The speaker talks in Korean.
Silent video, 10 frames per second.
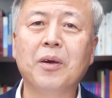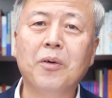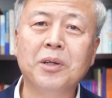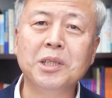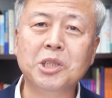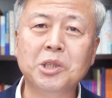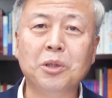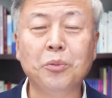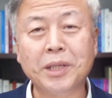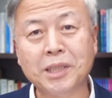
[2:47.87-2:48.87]
어린
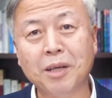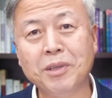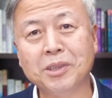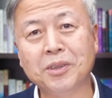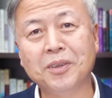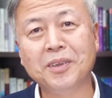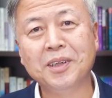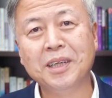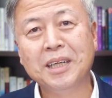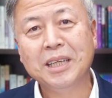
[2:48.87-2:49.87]
시절을 회상하면서
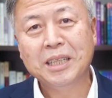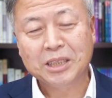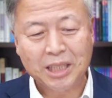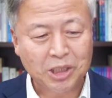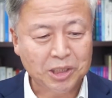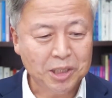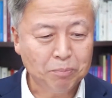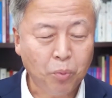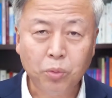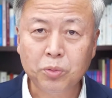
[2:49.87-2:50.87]
자신이
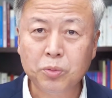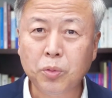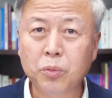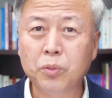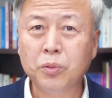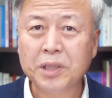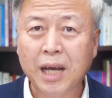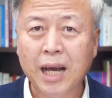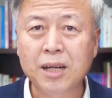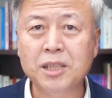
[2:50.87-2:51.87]
목동으로
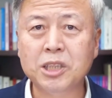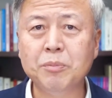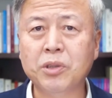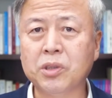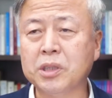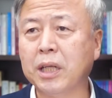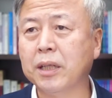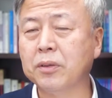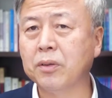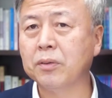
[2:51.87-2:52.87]
양을 치면서
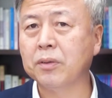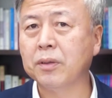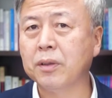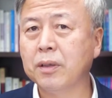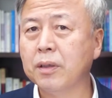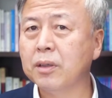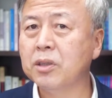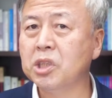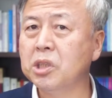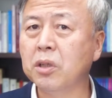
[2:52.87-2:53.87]
살았던
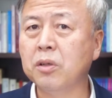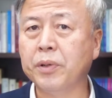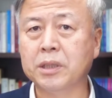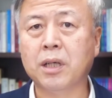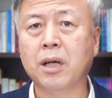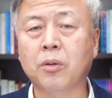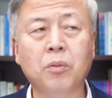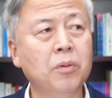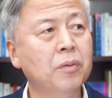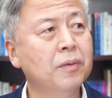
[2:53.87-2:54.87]
그 시절을
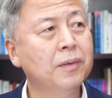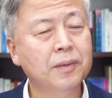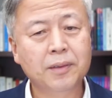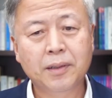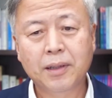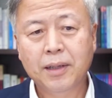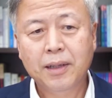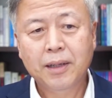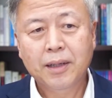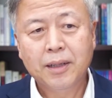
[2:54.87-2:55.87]
회상하고
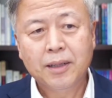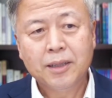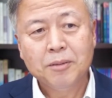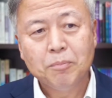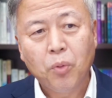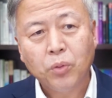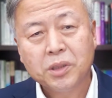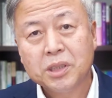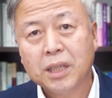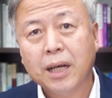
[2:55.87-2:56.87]
그
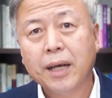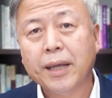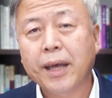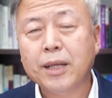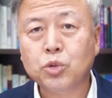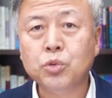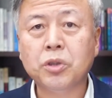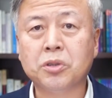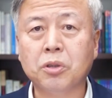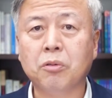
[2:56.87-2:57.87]
목자의
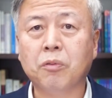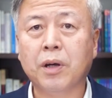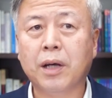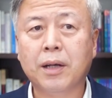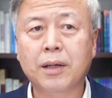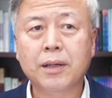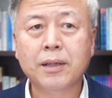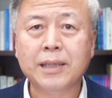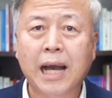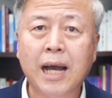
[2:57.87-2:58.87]
중요성과
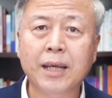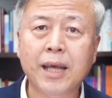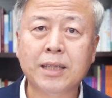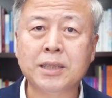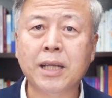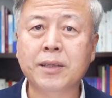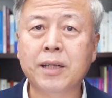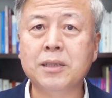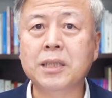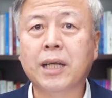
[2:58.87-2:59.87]
양의
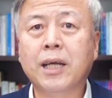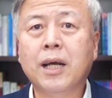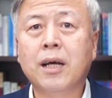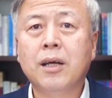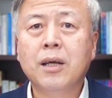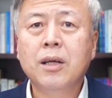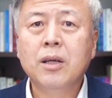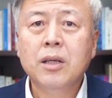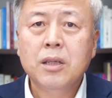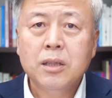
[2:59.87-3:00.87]
생태를 자기가
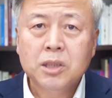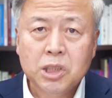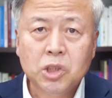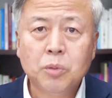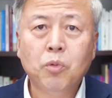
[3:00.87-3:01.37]
직접